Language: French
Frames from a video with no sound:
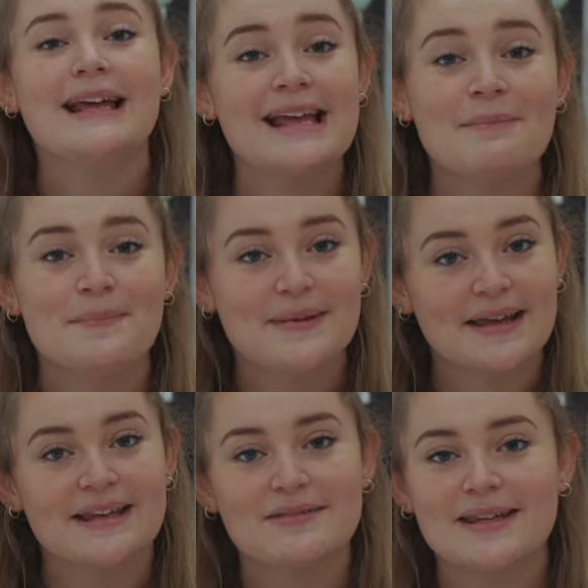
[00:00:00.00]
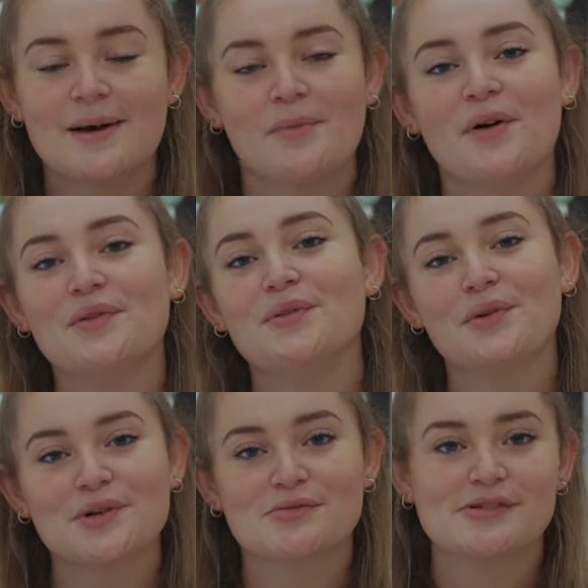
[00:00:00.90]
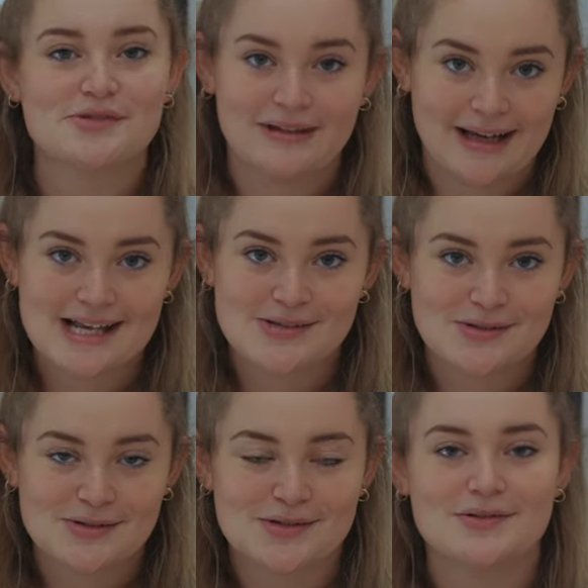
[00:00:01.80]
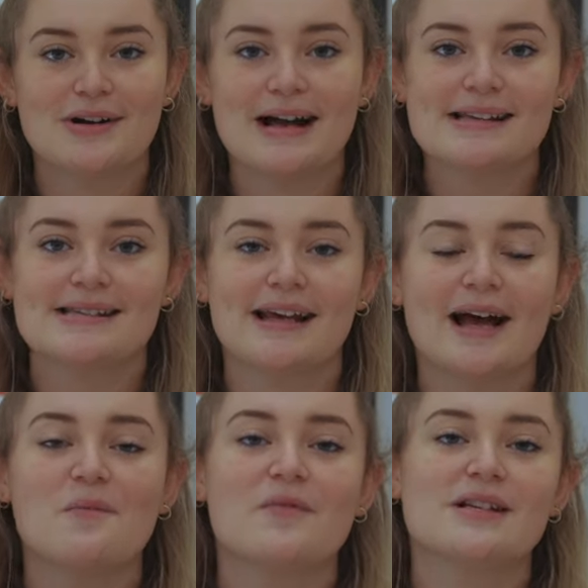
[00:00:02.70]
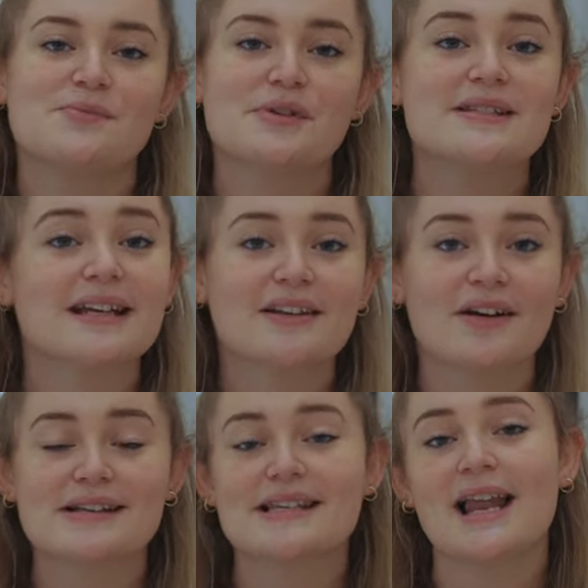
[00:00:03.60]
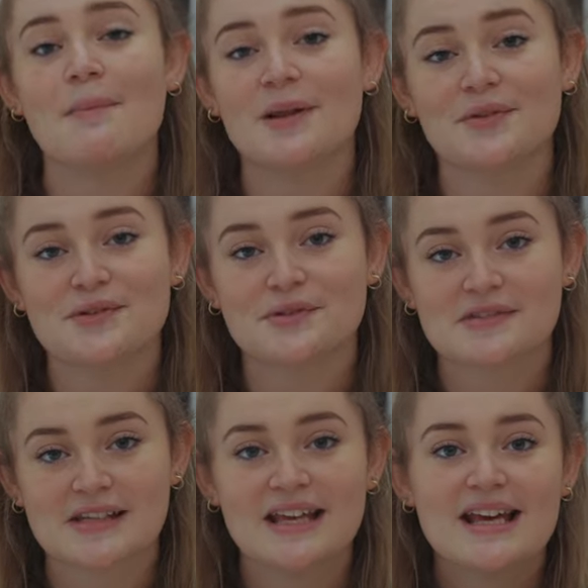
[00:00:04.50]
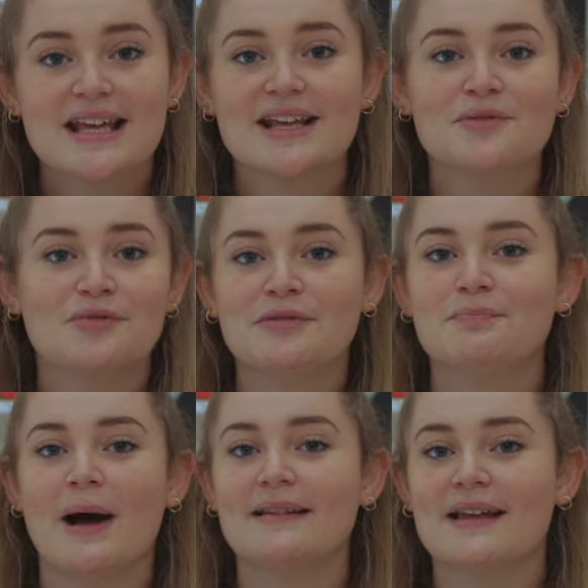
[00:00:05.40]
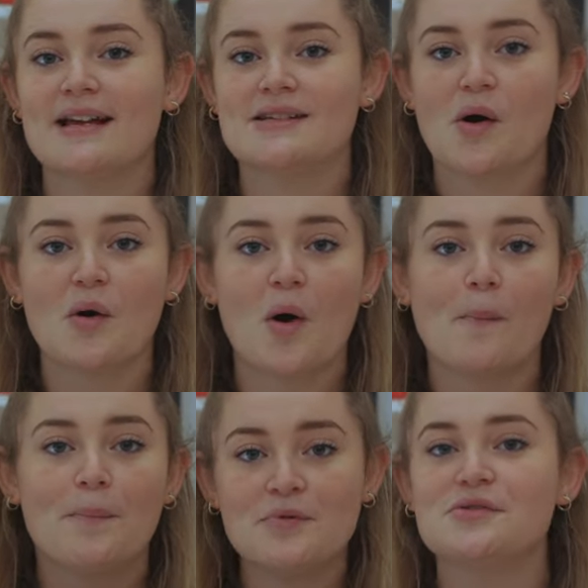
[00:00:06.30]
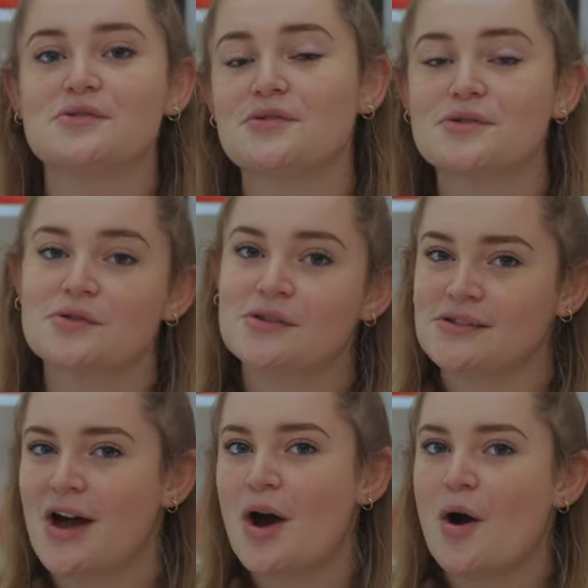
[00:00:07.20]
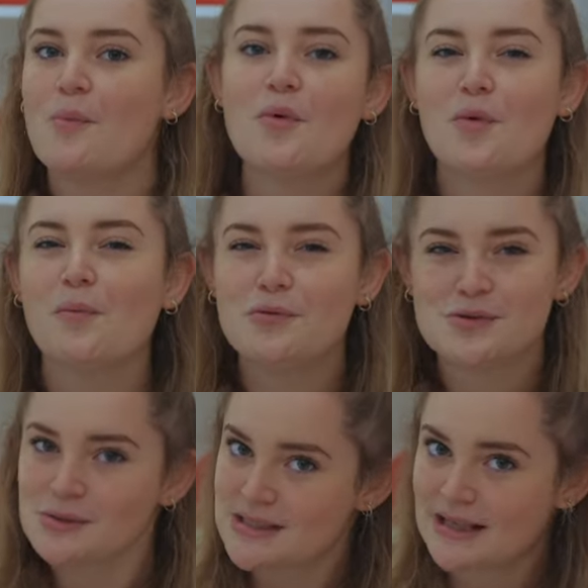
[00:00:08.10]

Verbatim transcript: et bien évidemment nous rejoindre sur les réseaux sociaux Instagram, Facebook, TikTok, c'est la pâte enchantée et on vous partage encore plus de choses euh, beaucoup plus en